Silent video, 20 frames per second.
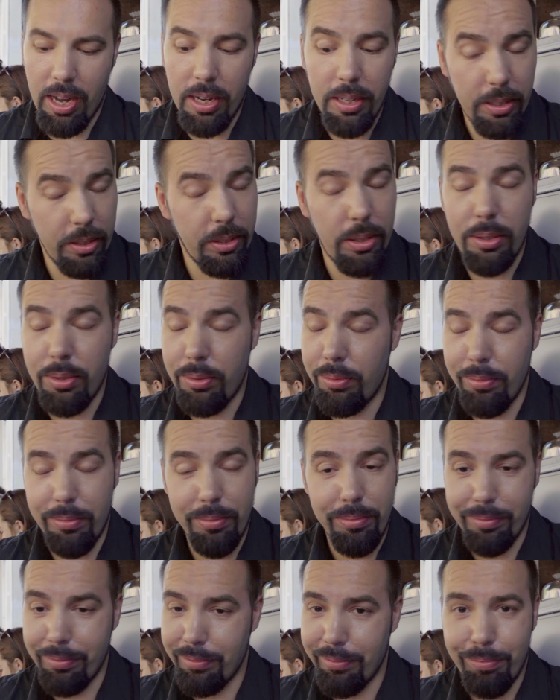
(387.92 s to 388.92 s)
ale jest
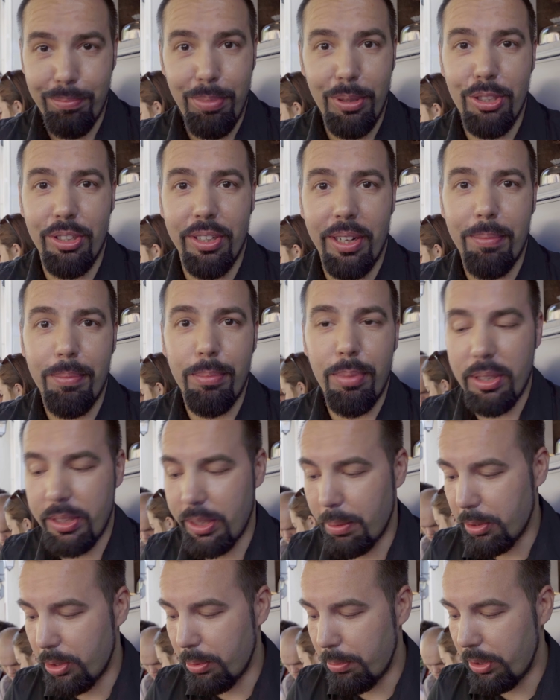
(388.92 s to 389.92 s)
Pyszne.
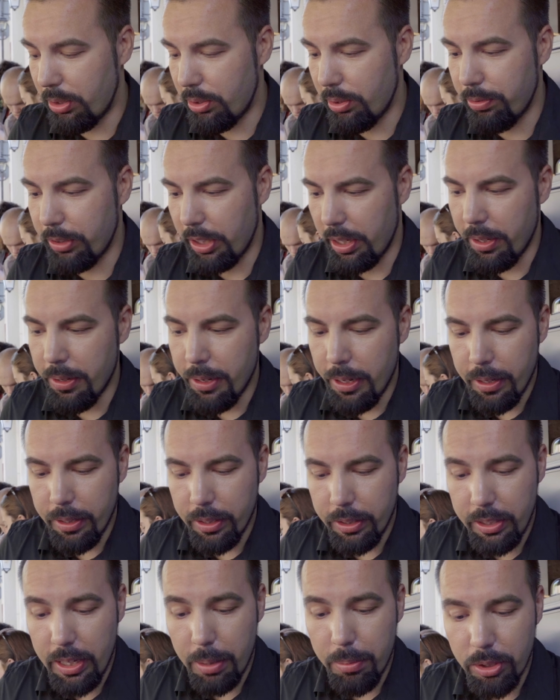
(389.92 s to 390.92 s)
Polecamy tę miejscówkę.
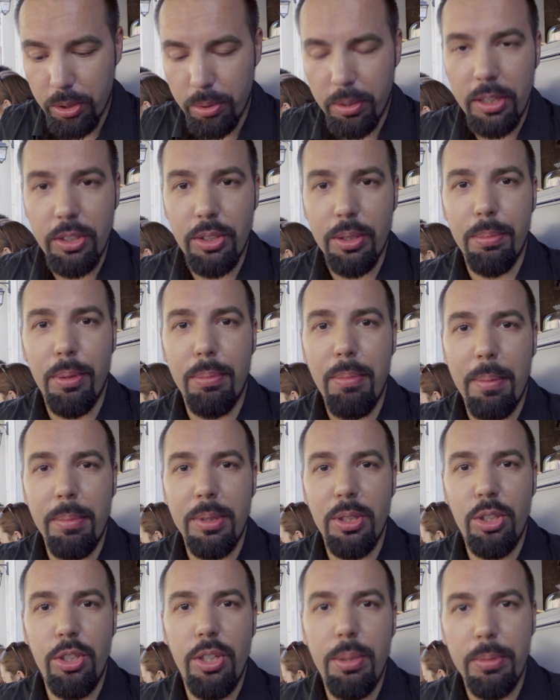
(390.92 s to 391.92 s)
Jemy, słuchajcie, bo mamy
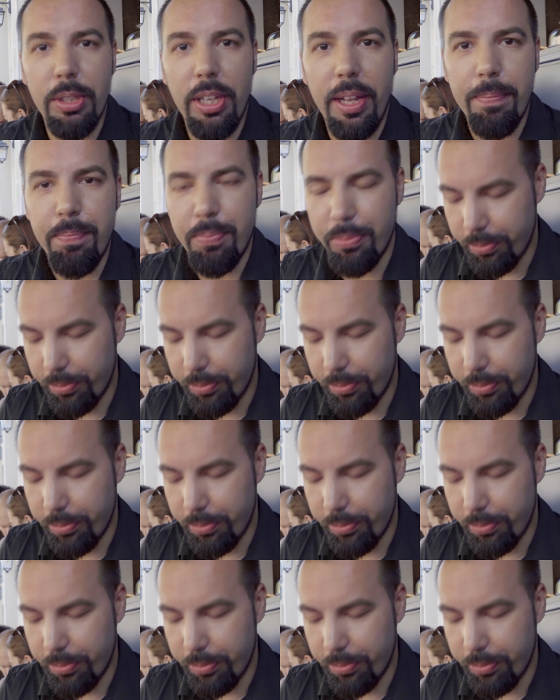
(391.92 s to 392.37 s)
zimne,